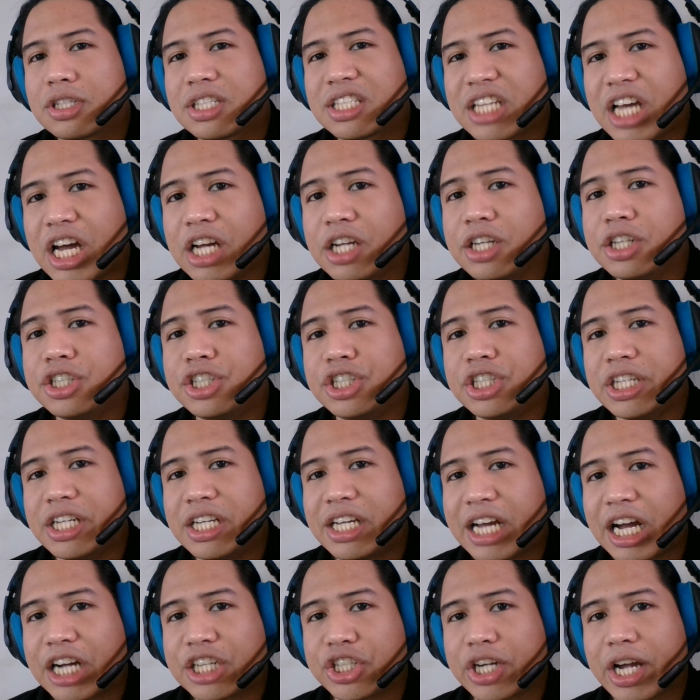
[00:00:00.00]
sa
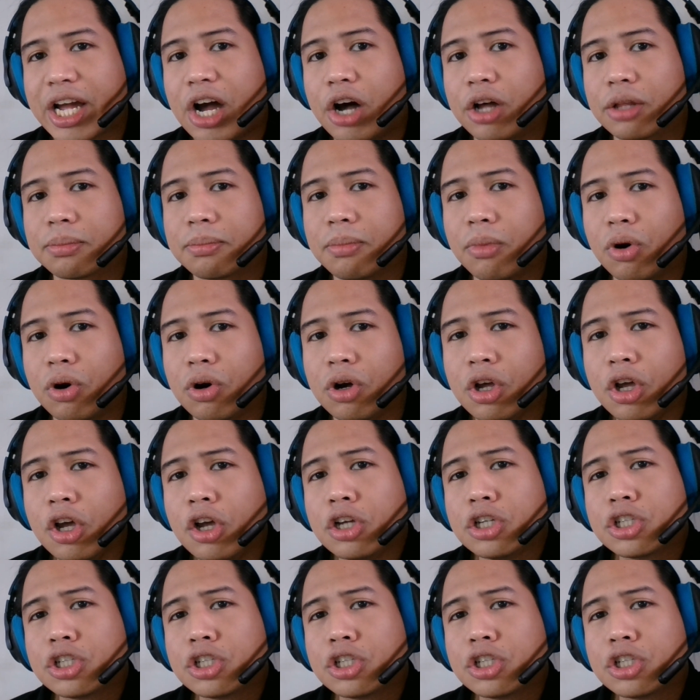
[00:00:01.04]
GCash account mo.